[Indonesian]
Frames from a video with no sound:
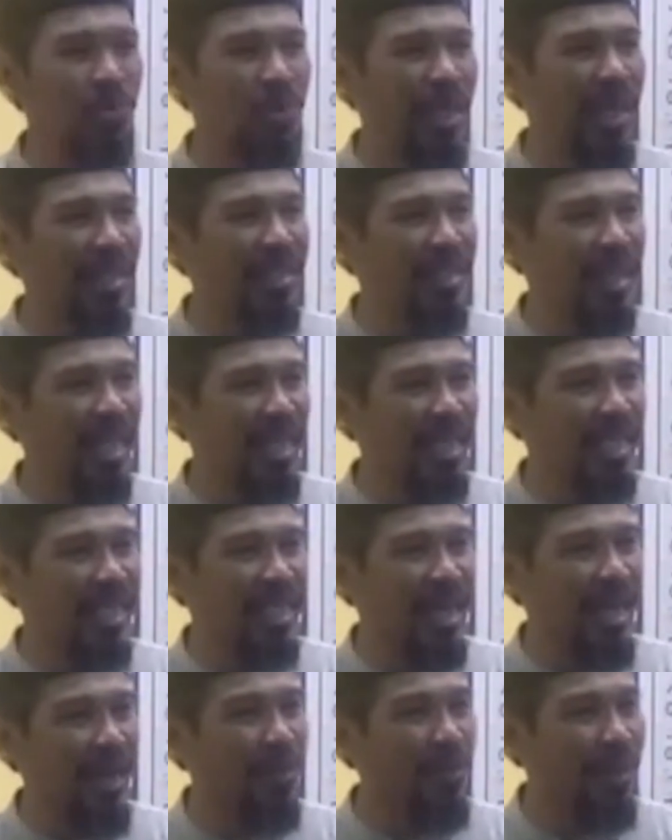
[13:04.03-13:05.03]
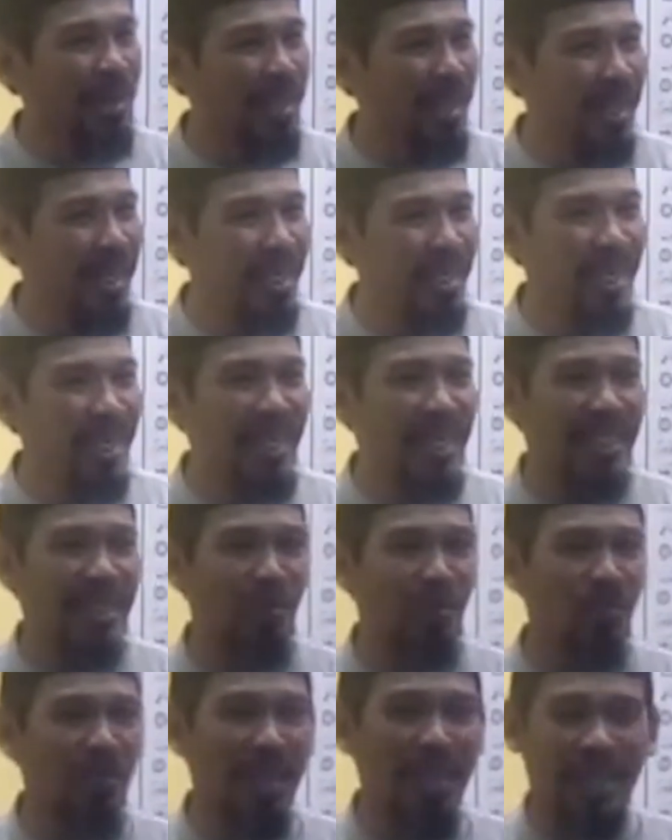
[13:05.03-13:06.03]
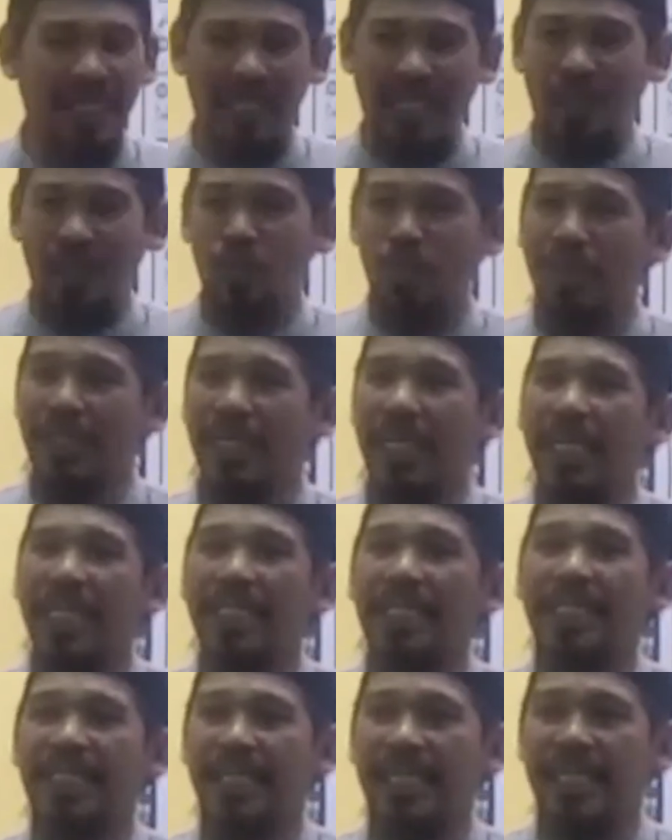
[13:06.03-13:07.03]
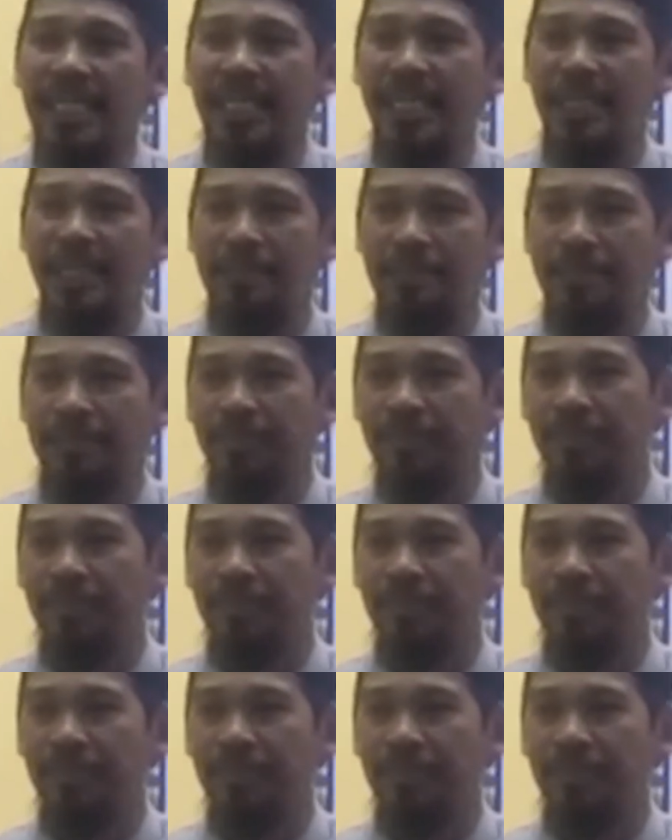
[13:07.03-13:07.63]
di antaranya kekhawatiran dan ketakutan kita itu masalah rezeki.